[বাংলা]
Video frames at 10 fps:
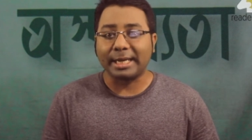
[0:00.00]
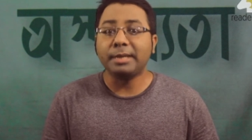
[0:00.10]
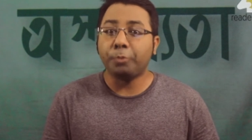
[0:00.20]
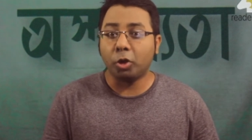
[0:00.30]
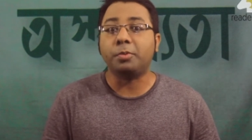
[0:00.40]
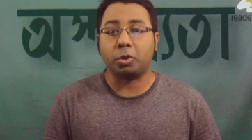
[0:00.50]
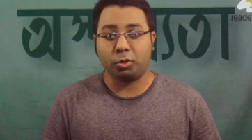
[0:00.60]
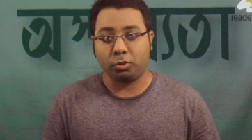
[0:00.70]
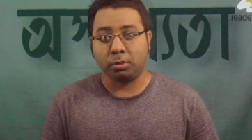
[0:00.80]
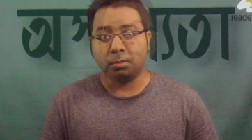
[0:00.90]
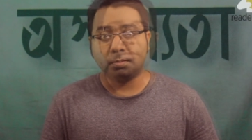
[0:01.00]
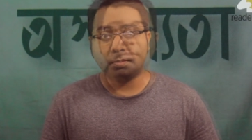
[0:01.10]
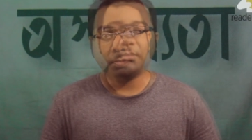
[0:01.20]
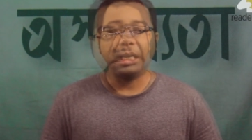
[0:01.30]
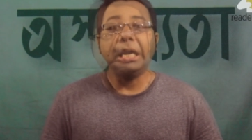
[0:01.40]
নানান পরিবর্তন
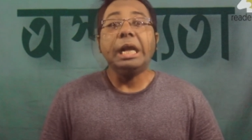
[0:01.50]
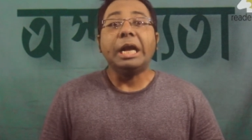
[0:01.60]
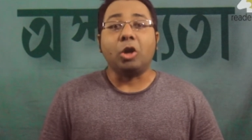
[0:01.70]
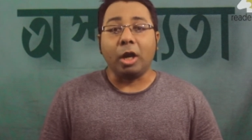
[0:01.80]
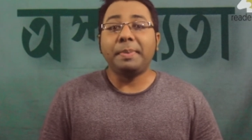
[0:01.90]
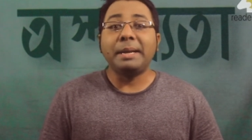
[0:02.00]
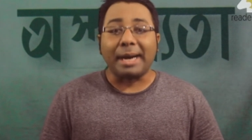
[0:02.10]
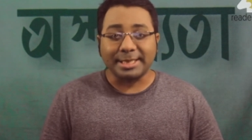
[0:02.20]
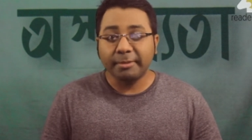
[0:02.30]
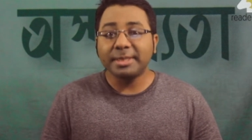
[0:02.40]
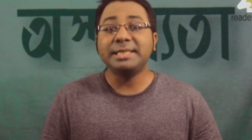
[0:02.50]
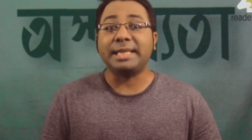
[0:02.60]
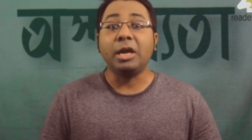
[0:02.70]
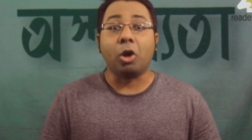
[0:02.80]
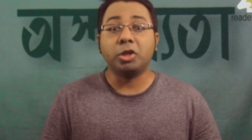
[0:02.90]
গল্পের
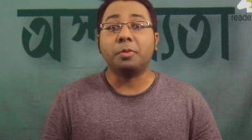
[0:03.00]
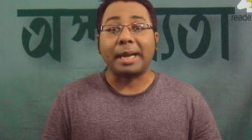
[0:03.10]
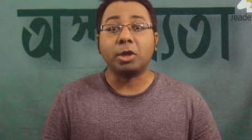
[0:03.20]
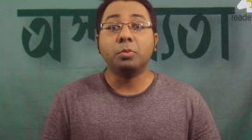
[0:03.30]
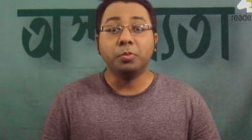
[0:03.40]
মাঝামাঝিতেই হয়তো পাঠক